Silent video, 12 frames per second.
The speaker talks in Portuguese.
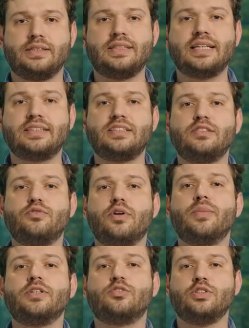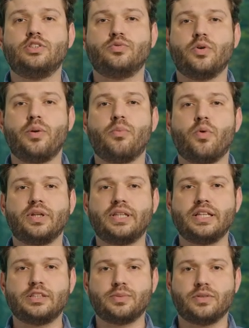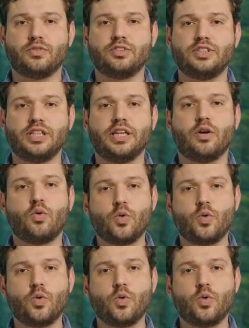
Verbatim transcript: Se essas informações foram importantes para você,